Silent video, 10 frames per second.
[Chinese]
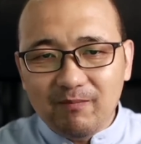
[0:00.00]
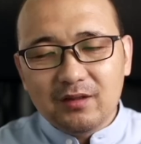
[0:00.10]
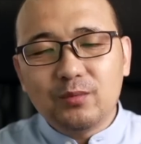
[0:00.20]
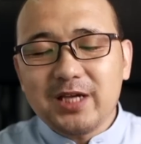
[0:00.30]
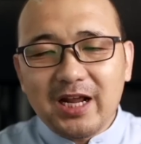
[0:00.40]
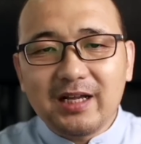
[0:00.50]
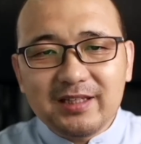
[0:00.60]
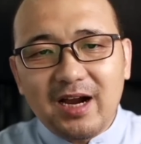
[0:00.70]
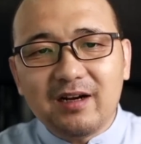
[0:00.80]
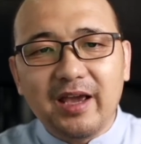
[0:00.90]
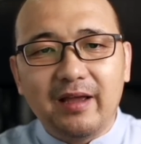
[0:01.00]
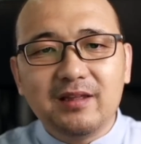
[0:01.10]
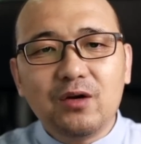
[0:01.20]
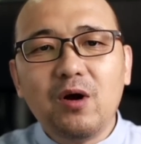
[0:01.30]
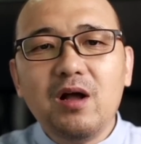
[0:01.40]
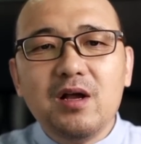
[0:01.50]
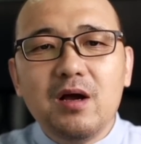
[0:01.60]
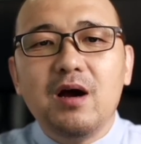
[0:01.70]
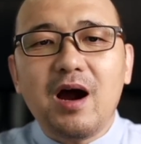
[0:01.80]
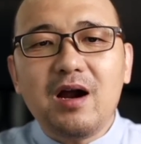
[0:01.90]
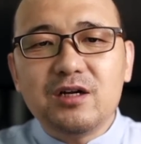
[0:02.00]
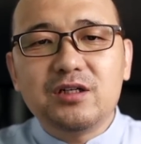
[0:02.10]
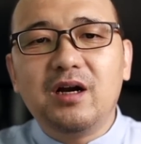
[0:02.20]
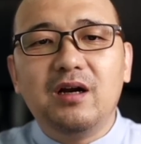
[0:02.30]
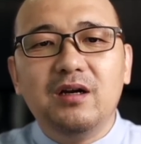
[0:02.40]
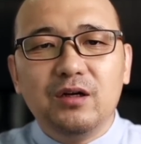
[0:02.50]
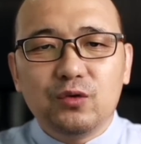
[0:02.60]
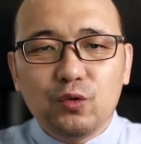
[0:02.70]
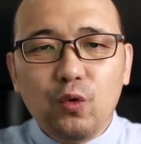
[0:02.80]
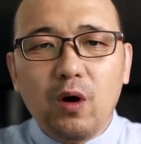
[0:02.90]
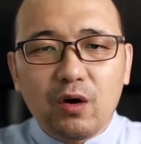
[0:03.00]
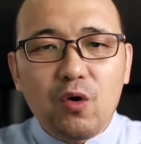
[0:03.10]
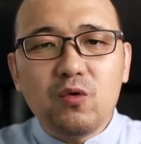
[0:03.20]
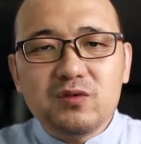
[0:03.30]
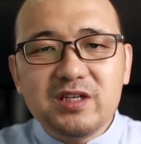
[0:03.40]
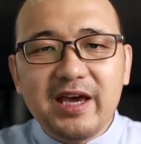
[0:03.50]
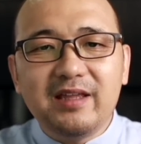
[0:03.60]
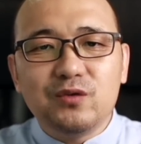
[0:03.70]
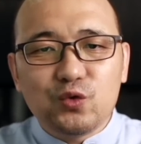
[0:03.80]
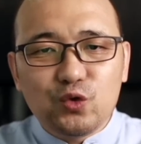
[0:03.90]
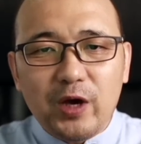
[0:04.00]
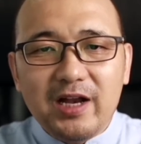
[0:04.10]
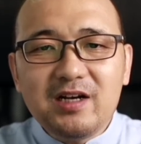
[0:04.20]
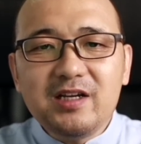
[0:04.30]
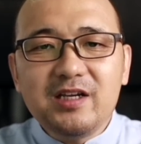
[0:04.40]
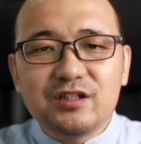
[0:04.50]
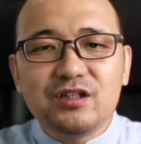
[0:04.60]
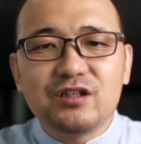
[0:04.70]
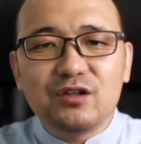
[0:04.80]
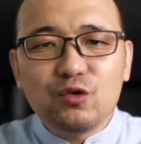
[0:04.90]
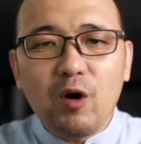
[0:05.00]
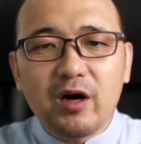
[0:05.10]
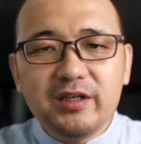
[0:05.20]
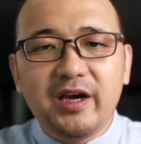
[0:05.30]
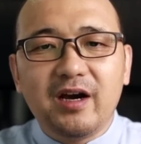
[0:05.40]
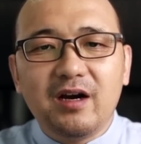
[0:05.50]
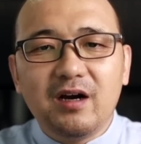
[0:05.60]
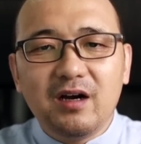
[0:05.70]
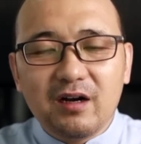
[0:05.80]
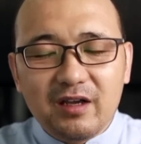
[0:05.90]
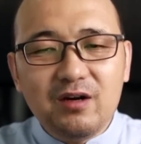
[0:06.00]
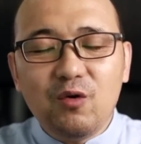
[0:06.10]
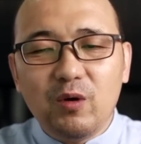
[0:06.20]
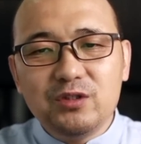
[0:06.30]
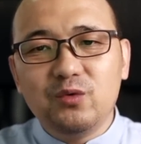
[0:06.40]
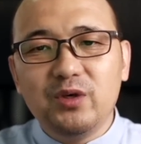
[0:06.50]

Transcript: 那我们再来看第二点，他说：二是 拓空间，全力支持创业和灵活就